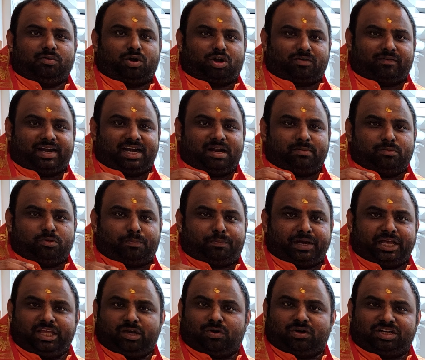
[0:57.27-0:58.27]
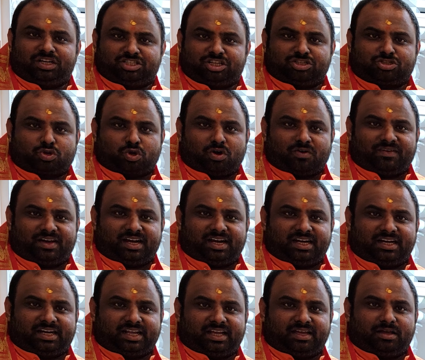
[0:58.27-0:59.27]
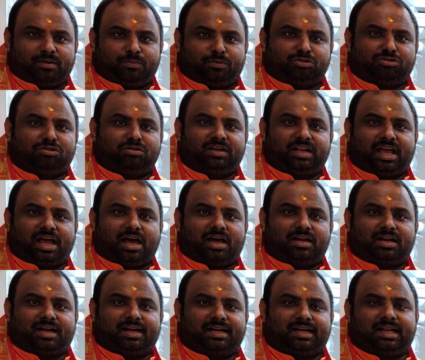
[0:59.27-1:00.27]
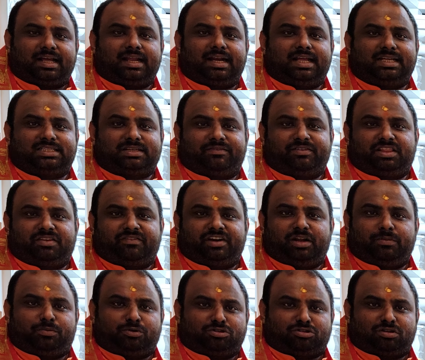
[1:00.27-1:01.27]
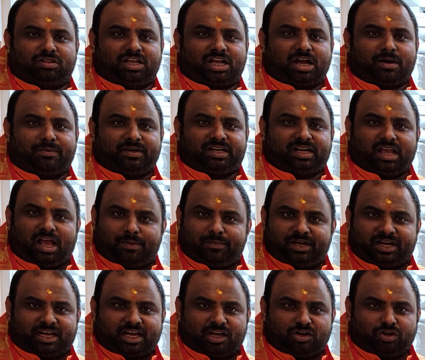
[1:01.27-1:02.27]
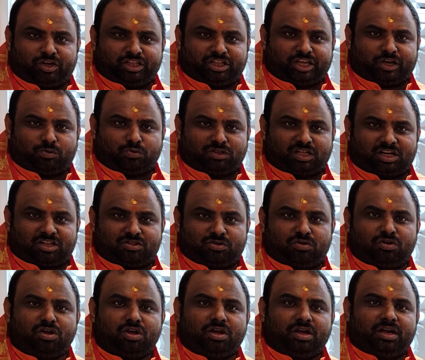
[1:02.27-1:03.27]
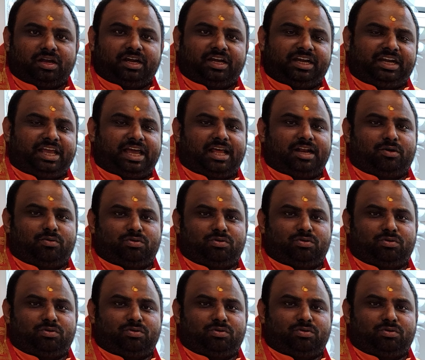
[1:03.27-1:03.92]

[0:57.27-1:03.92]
ఒకవేళ ముప్పై ఒకటి చేసుకోవాలంటే పొద్దున్నే ఆరు గంటలకల్లా చవితి వెళ్ళిపోతుంది కాబట్టి అమెరికాలో అయితే కుదరదు ఇండియాలో